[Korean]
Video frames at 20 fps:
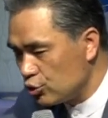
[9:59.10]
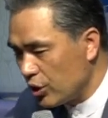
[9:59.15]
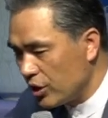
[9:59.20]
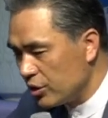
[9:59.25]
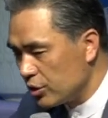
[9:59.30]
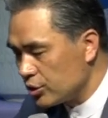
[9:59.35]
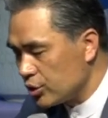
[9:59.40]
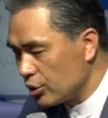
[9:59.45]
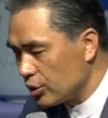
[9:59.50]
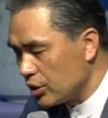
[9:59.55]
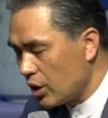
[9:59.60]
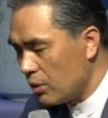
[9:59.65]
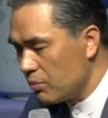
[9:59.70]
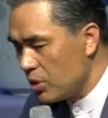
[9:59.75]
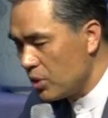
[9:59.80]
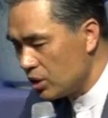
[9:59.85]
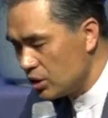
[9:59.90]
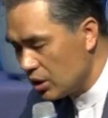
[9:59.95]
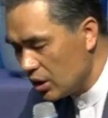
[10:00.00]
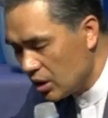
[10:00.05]
죄를
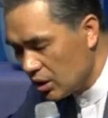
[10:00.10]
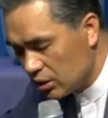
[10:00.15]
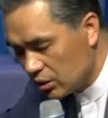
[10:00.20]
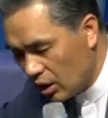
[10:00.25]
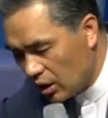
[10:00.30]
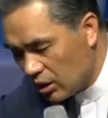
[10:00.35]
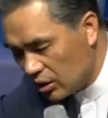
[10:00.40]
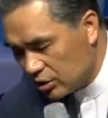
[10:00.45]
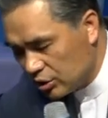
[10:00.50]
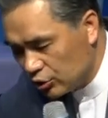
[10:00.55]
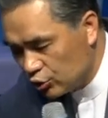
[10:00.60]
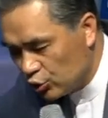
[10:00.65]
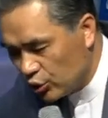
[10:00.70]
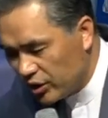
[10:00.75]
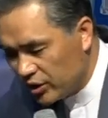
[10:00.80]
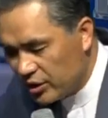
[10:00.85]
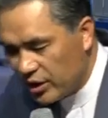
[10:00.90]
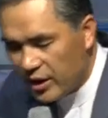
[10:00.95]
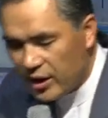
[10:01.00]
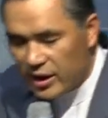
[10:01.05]
졌다면 내가 그
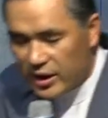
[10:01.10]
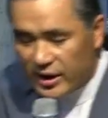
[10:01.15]
죄에 대해